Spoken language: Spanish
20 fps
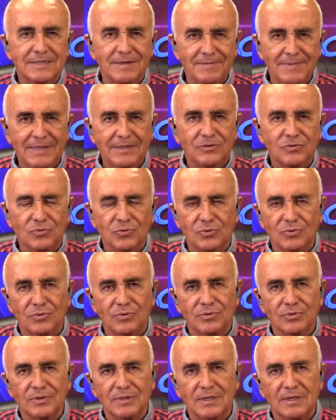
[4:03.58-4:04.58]
cemento
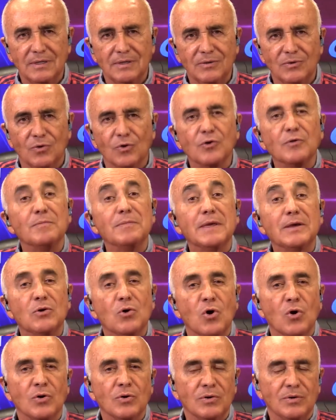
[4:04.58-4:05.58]
o del
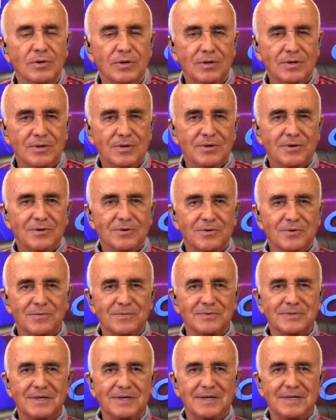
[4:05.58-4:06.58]
hormigón,
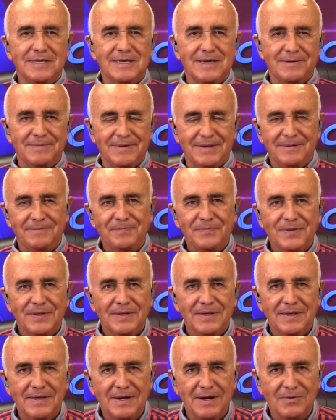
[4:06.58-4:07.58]
como se le llama
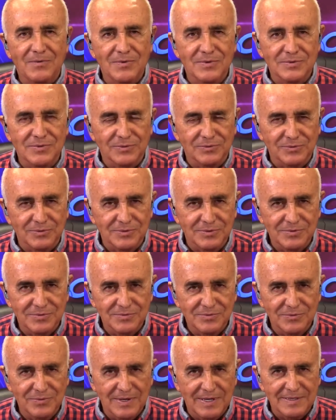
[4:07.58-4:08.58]
en algunos
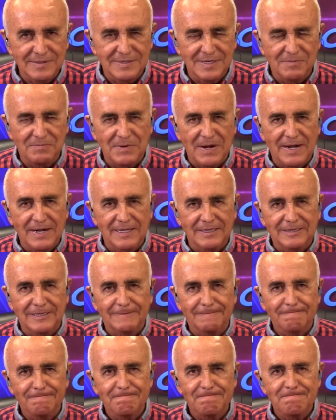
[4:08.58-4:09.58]
otros lugares del
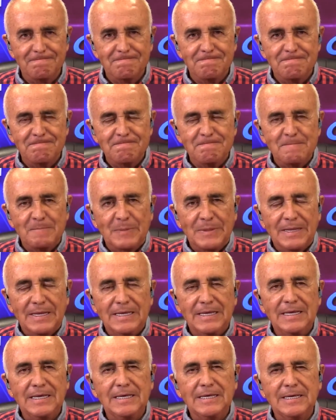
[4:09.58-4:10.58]
planeta.
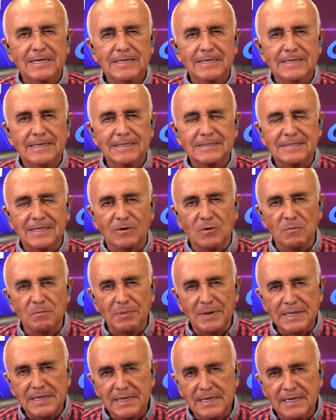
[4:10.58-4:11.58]
Y esta
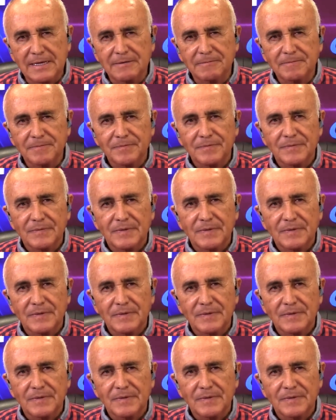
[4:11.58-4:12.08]
compañía